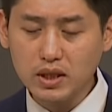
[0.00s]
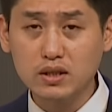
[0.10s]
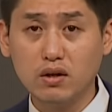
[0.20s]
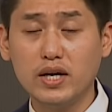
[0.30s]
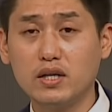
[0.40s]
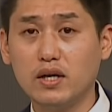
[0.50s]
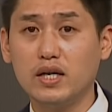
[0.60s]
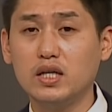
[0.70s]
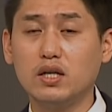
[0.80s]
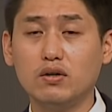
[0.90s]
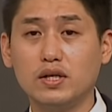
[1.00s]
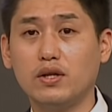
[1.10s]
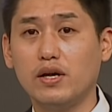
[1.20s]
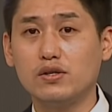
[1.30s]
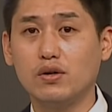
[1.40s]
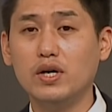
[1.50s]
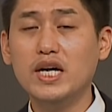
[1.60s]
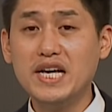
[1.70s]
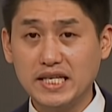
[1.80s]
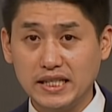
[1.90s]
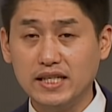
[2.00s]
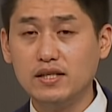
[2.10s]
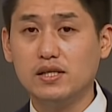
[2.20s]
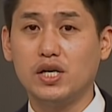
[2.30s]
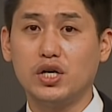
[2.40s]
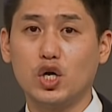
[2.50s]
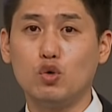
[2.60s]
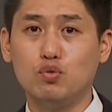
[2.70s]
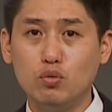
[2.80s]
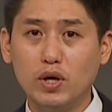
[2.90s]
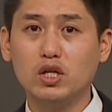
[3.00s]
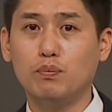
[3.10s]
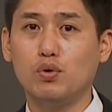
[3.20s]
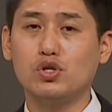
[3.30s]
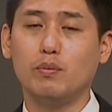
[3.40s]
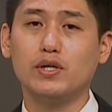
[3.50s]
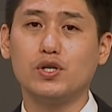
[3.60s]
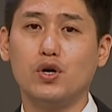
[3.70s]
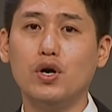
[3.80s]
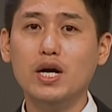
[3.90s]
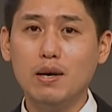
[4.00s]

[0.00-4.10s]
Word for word: 그러했기에 이것에 대해서 이의를 제기하고 불만을 표시하면서